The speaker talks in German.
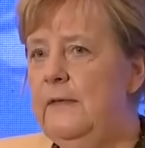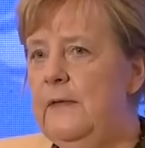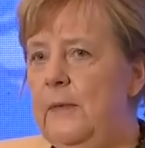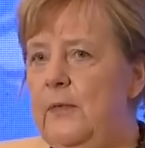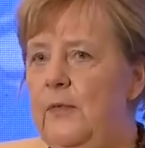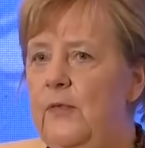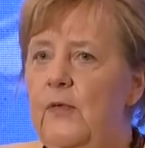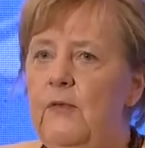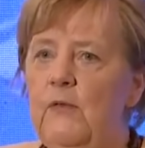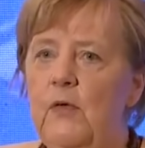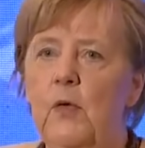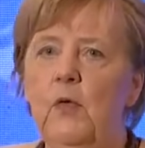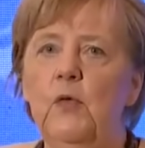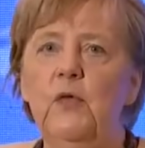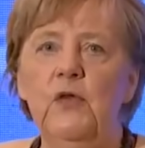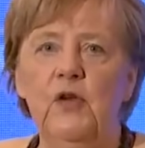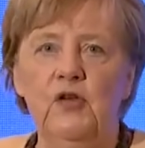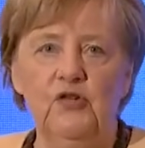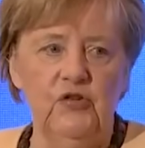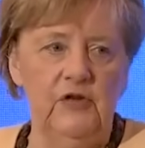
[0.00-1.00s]
selbst wenn wir
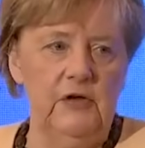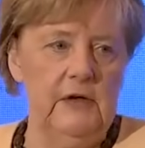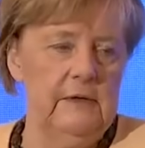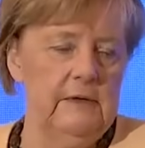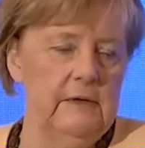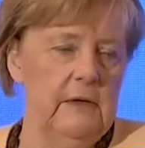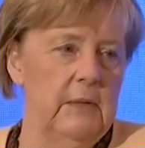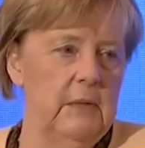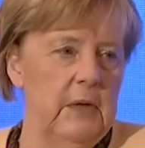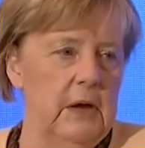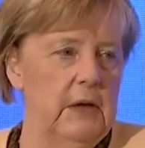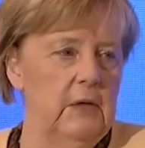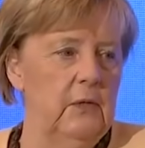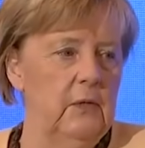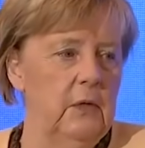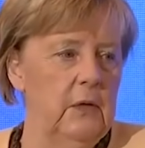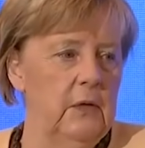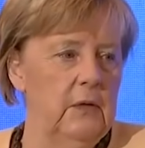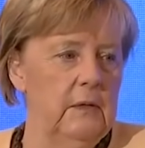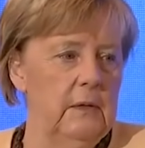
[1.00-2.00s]
unterschiedlicher
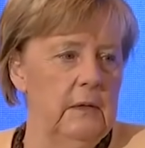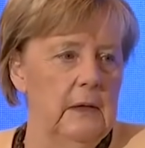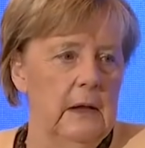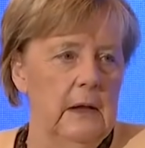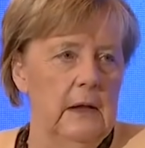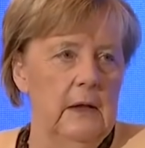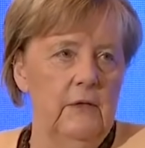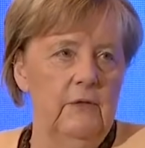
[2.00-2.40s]
Meinung in